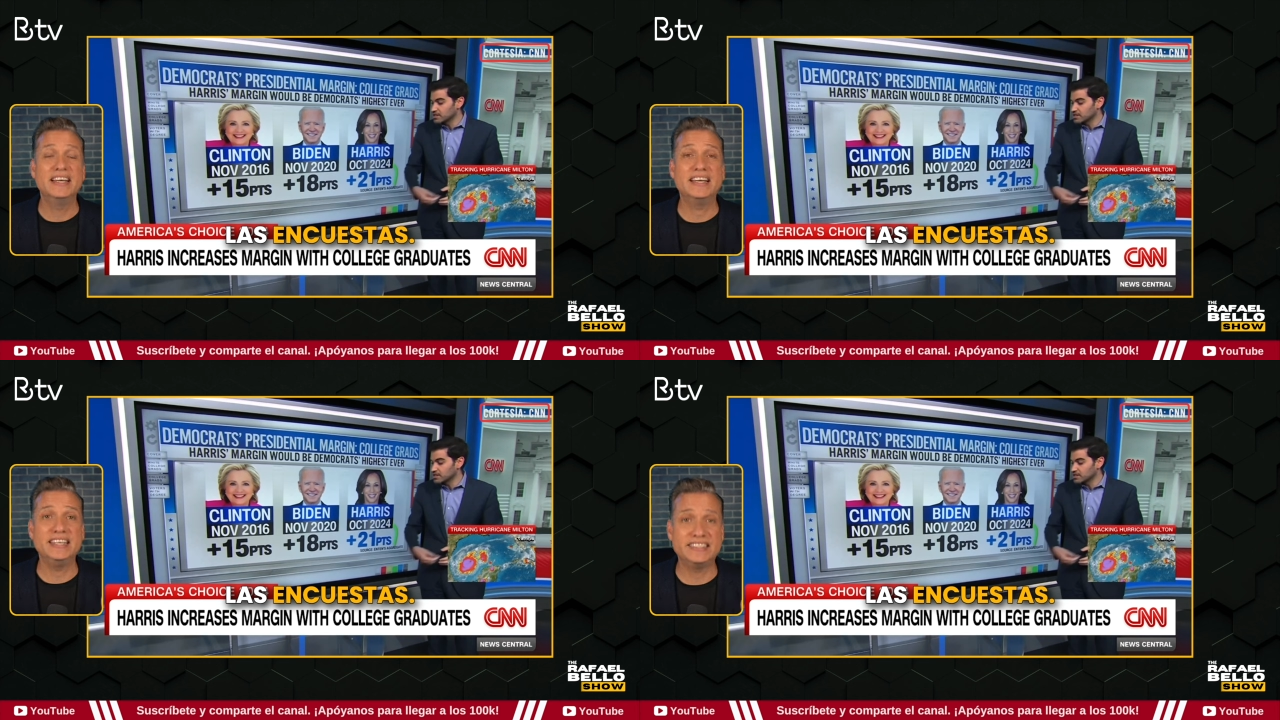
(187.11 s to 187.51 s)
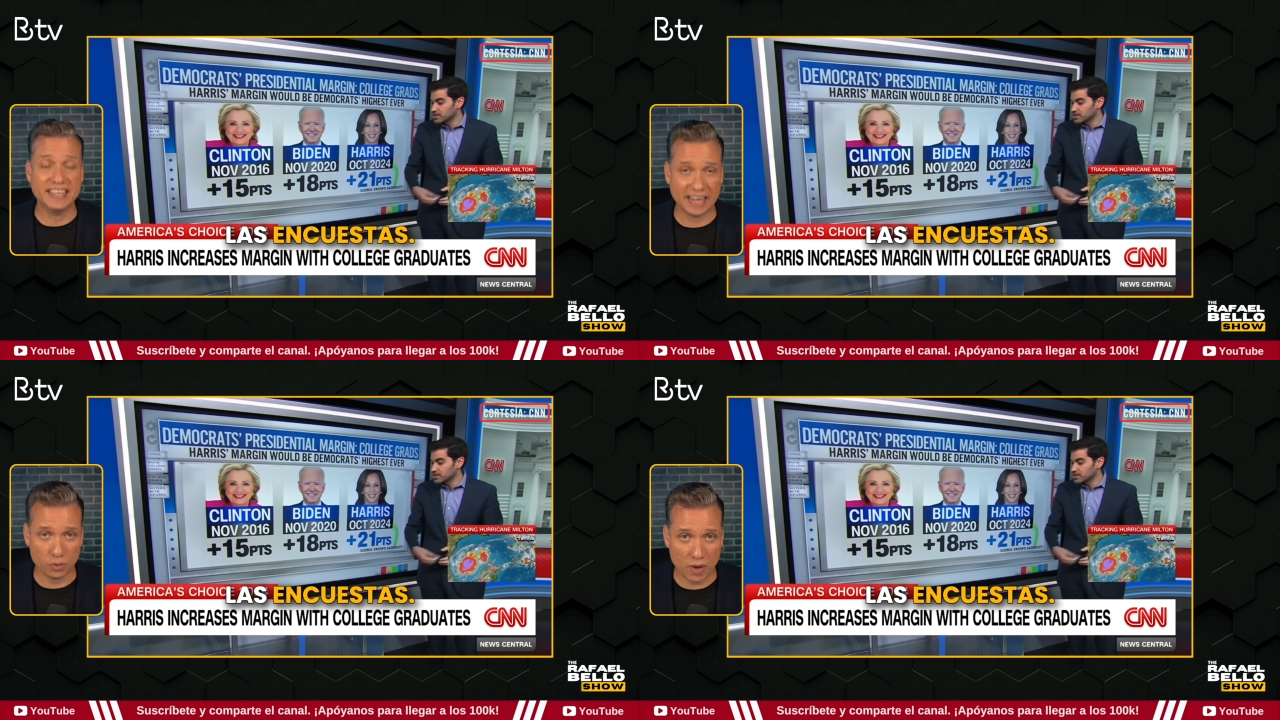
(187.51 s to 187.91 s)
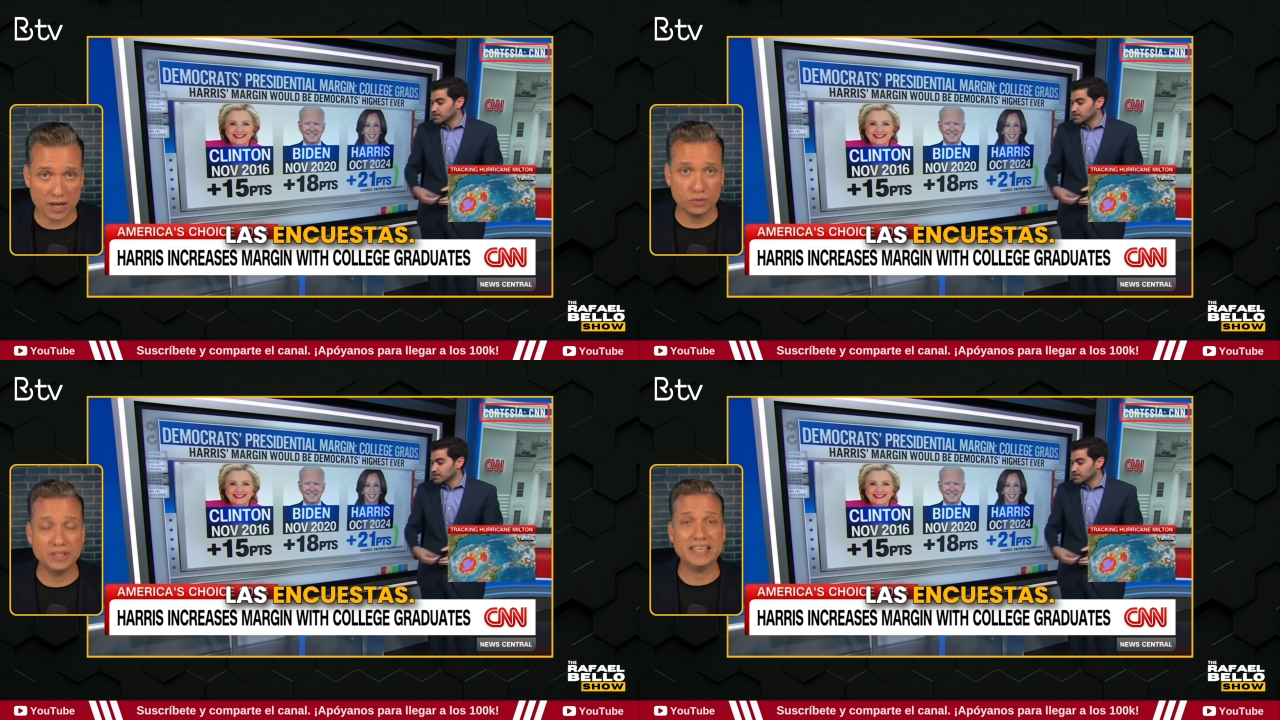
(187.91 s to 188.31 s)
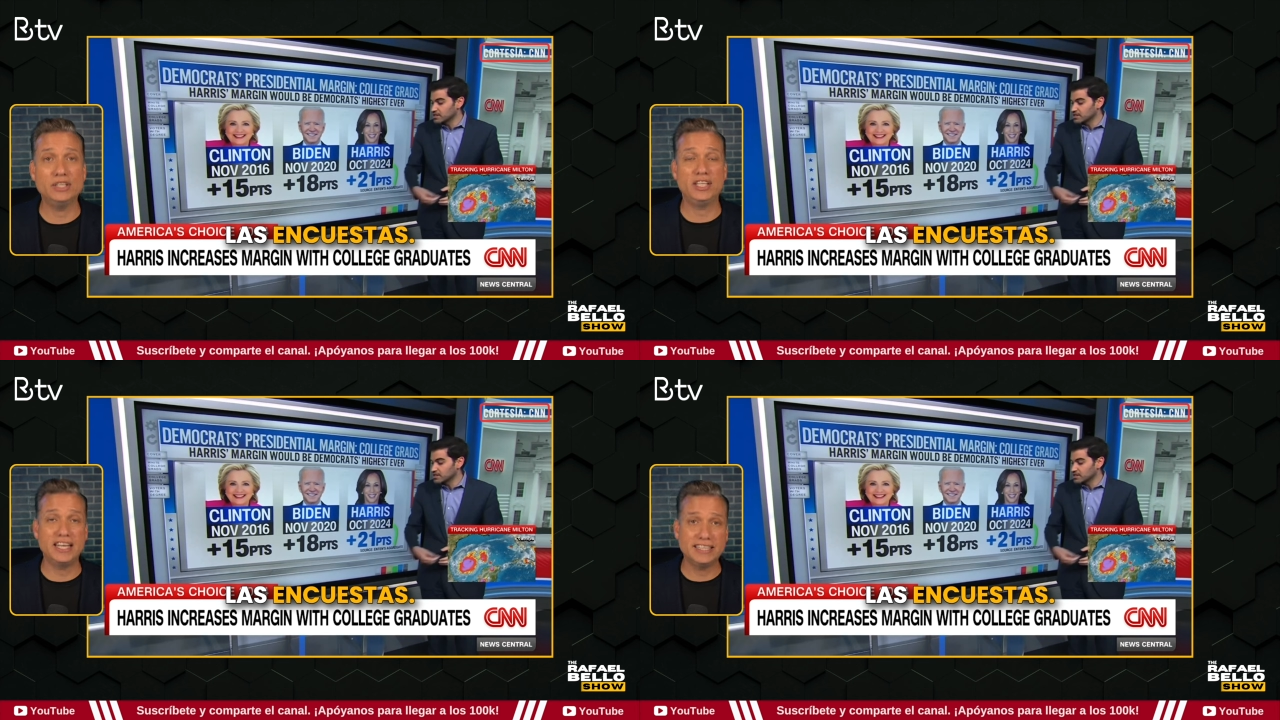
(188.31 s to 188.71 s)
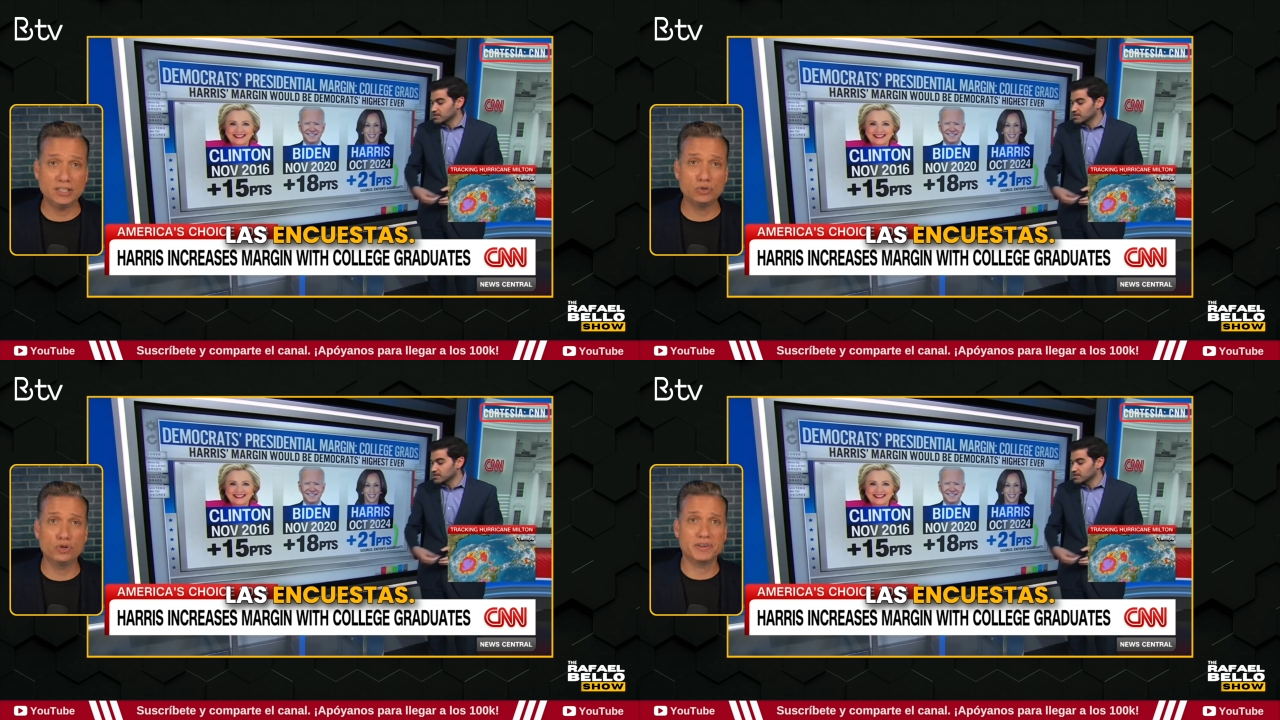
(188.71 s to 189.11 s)
y se graduaron y tienen
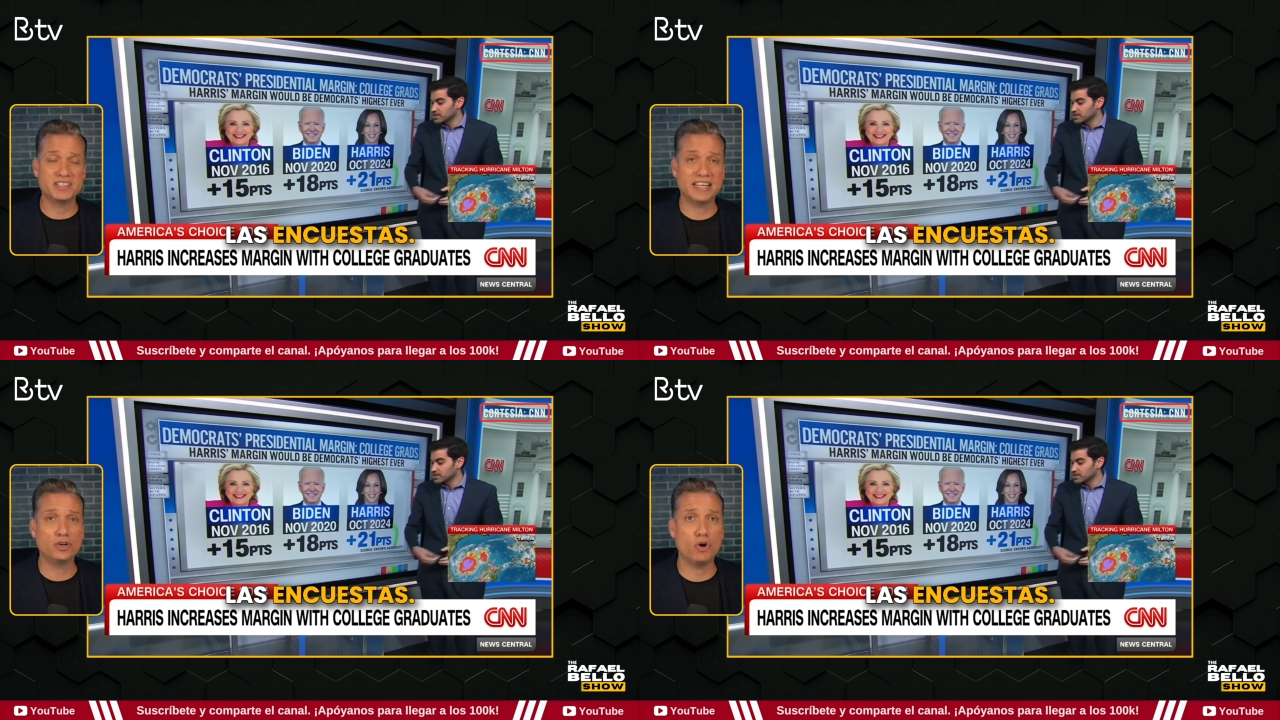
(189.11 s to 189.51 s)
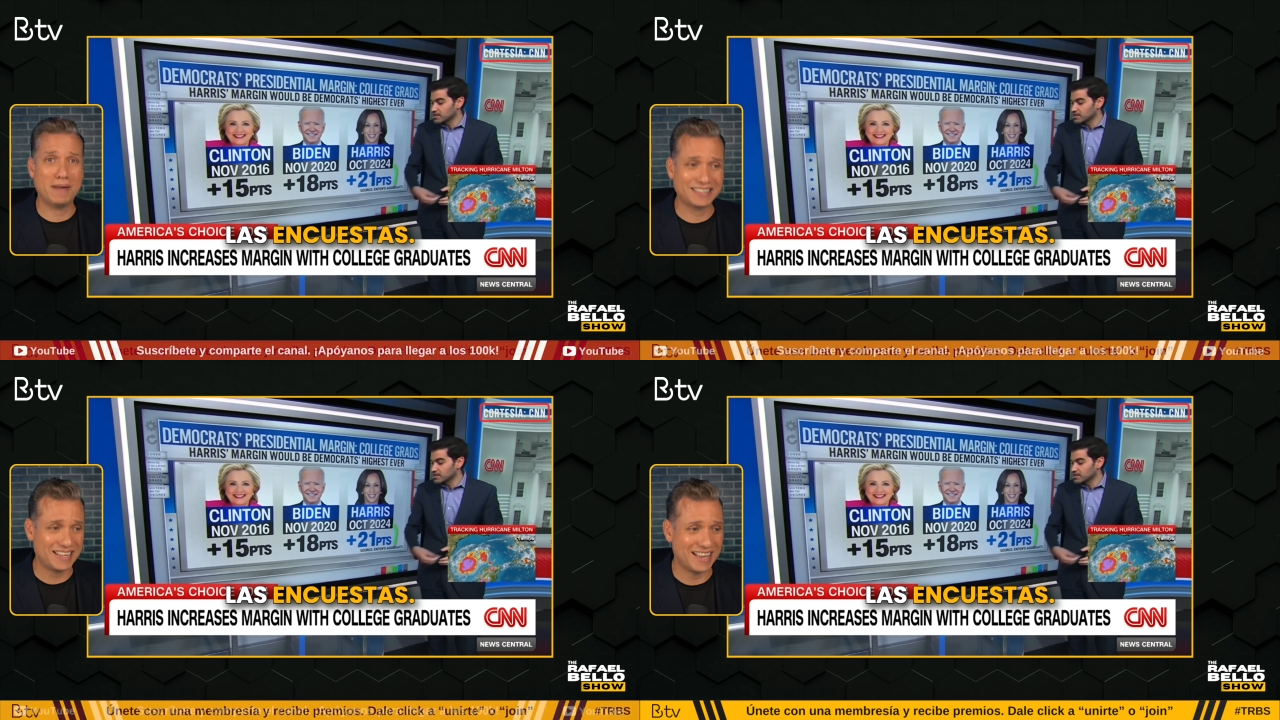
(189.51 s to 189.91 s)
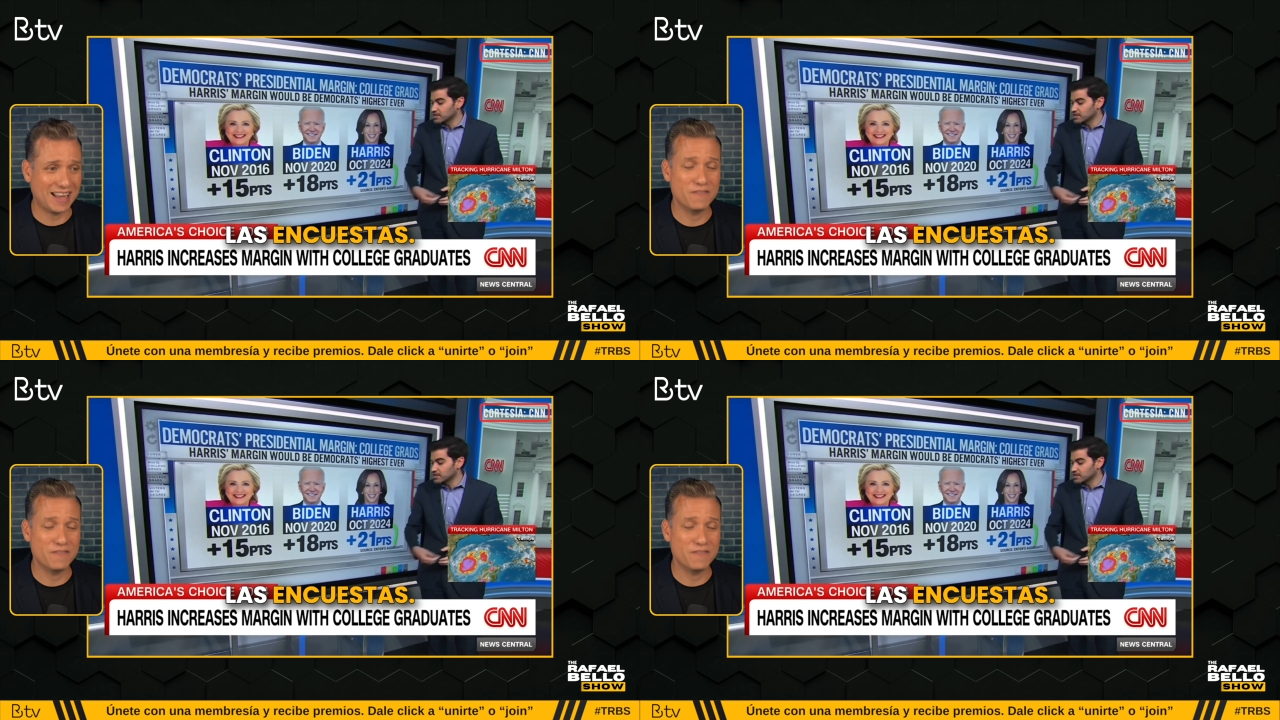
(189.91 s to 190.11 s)
títulos universitarios o más allá,